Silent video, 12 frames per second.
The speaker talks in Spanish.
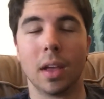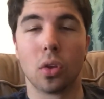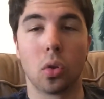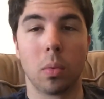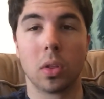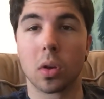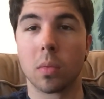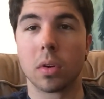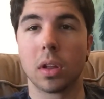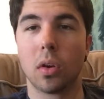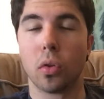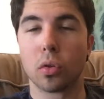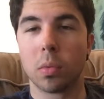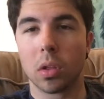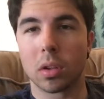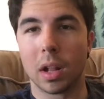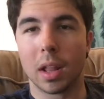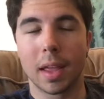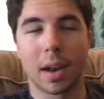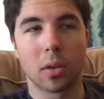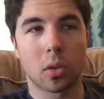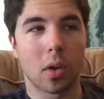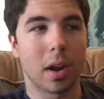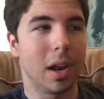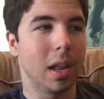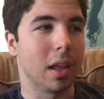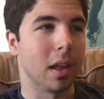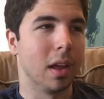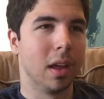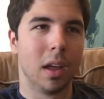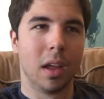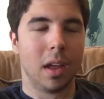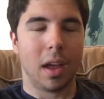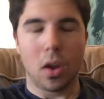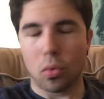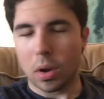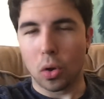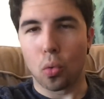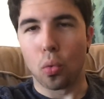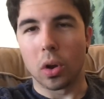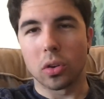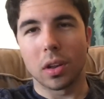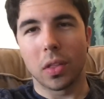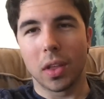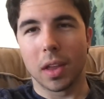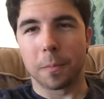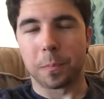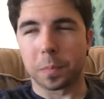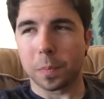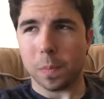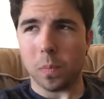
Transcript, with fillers: Estoy subiendo, como os digo, dos vídeos al día en el otro canal y es una locura. Es decir,